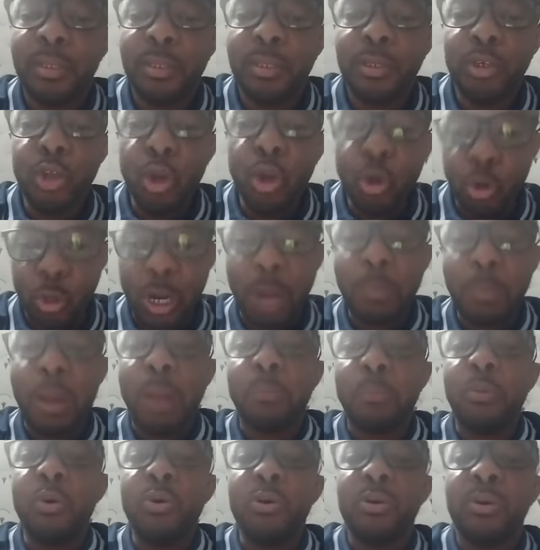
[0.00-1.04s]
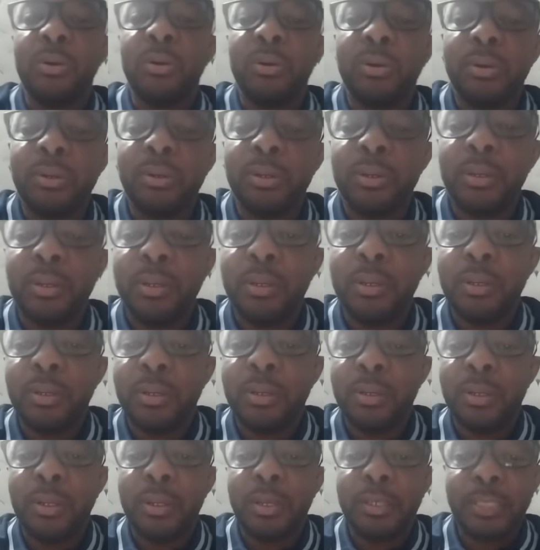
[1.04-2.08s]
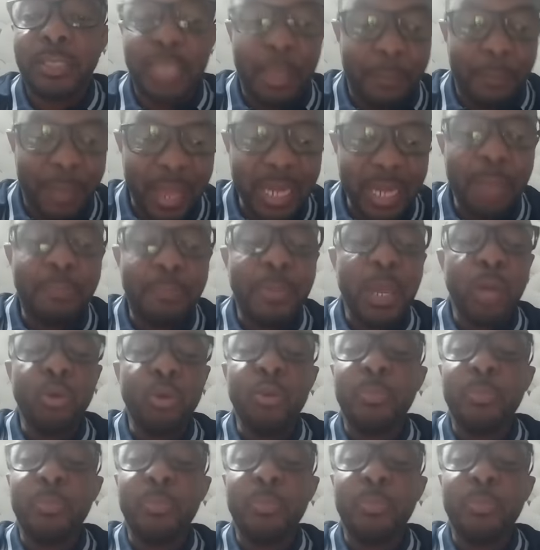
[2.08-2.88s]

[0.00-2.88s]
de Laurent Gbagbo. C'est bel et bien le